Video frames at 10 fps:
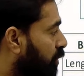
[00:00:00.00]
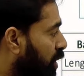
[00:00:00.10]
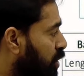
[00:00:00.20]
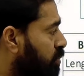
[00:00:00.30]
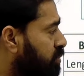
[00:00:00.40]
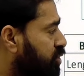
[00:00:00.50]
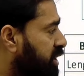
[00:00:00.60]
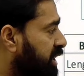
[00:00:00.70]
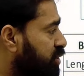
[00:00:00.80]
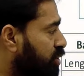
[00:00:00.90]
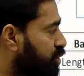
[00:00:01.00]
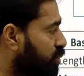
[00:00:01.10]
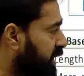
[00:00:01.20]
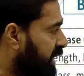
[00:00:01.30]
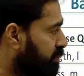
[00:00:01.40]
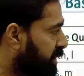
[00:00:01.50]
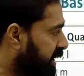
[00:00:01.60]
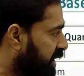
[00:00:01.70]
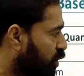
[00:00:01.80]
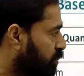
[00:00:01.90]
वॉल्यूम की जो यूनिट है
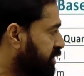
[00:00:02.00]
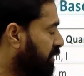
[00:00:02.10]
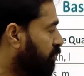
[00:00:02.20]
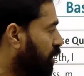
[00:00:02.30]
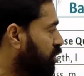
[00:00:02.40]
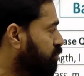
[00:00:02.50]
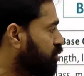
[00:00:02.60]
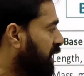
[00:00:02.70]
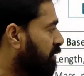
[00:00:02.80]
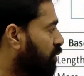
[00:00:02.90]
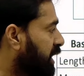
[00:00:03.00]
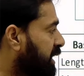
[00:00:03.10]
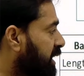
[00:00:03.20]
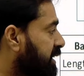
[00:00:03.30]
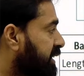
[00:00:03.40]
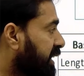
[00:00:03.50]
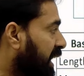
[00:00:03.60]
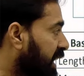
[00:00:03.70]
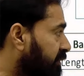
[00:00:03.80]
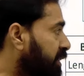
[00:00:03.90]
मीटर क्यूब या वॉल्यूम जो है वो एक
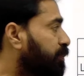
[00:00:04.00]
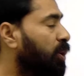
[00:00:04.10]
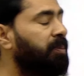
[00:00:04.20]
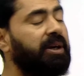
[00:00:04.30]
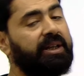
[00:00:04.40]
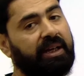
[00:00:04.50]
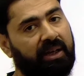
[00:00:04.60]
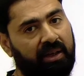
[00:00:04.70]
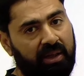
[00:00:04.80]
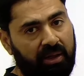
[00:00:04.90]
डिराइव्ड प्रॉपर्टी है